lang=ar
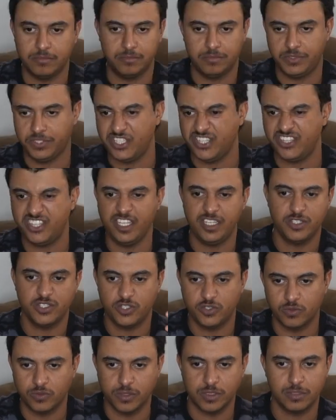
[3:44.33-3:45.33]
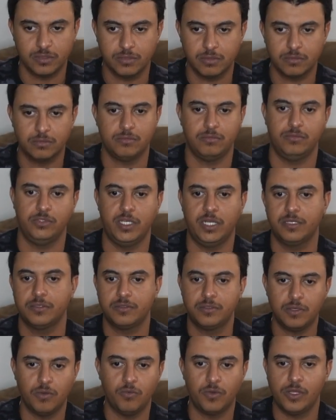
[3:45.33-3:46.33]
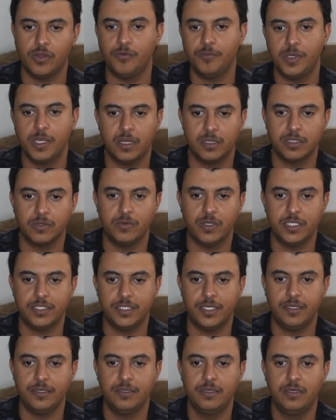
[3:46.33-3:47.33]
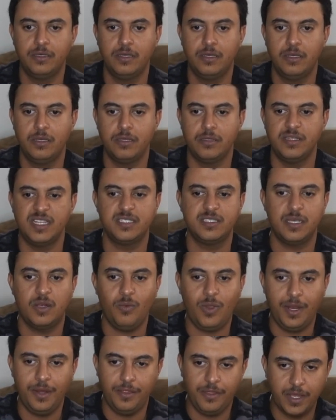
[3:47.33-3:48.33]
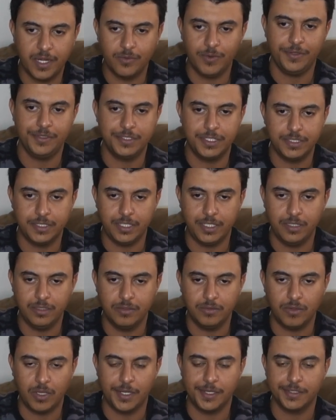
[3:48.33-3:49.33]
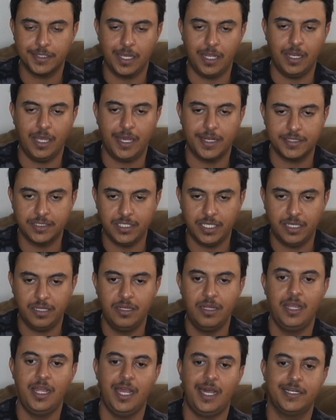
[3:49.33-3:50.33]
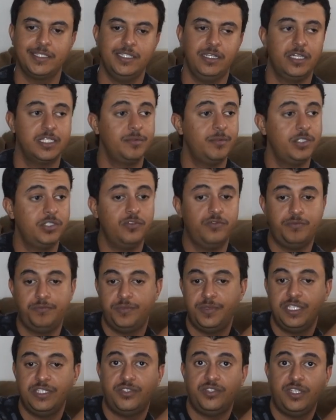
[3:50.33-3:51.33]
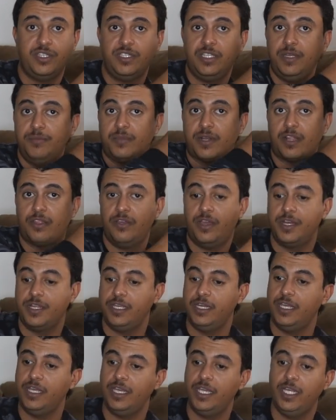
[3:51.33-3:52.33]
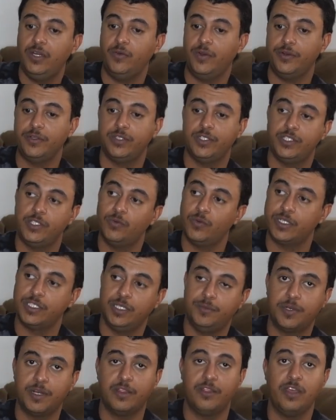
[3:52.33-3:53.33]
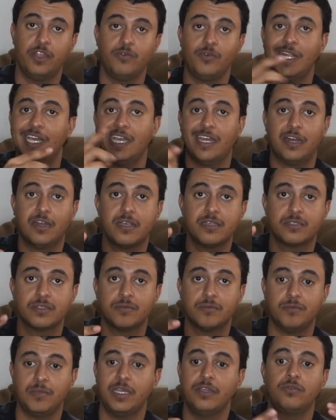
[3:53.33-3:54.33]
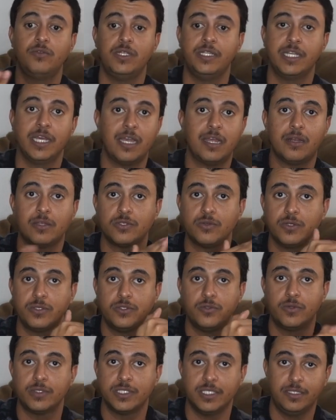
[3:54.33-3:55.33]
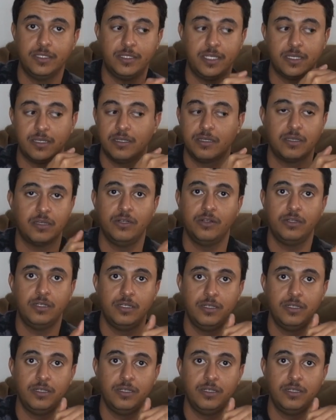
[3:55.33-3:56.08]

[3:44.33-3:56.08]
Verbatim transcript: 60 ستوريز جالس يصور يوميات ولا شيء نزل واحده ثانيه 61 انا طالع ارجع ارجع لازم اشوف من ال 60 مره ثانيه لين 61 وارجع مره ثانيه ولا خلص ما يقول لي انه خلصوا الستوريز عندك كل